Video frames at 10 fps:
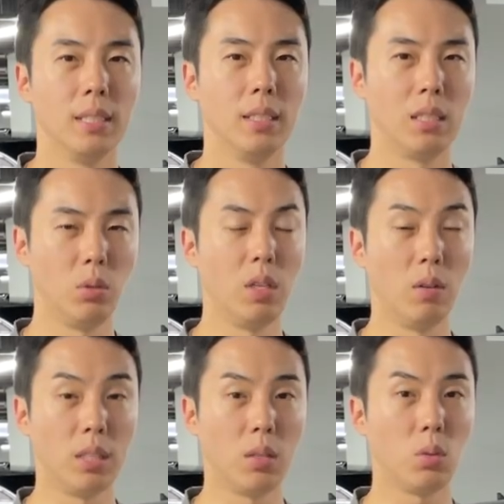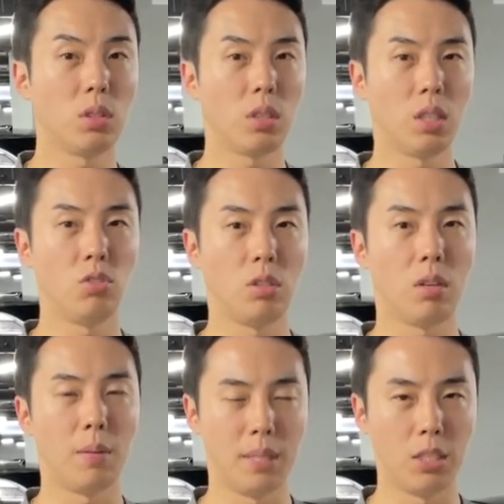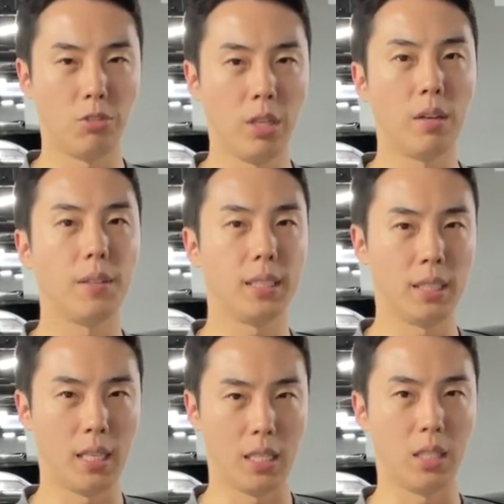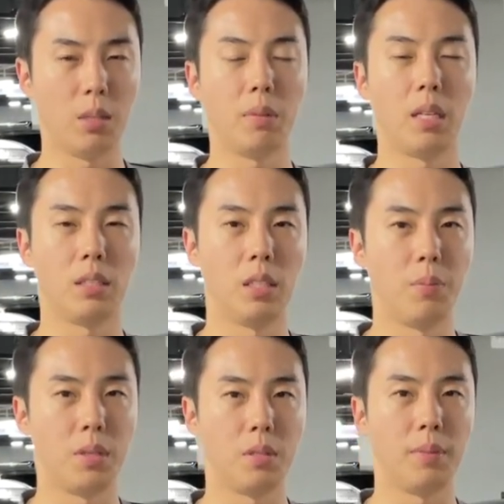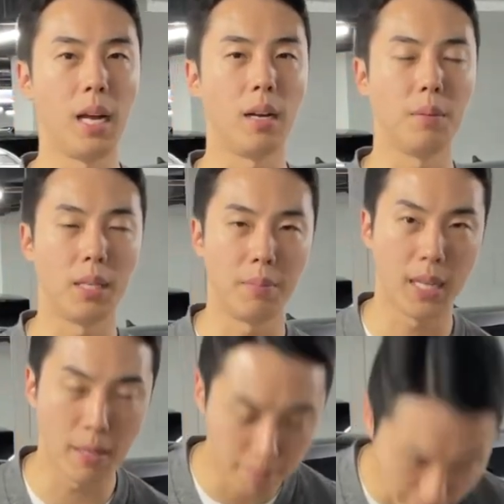자 오늘 영상도 시청해주셔서 감사드리고요 지금까지 썸타라 진대표였습니다 감사합니다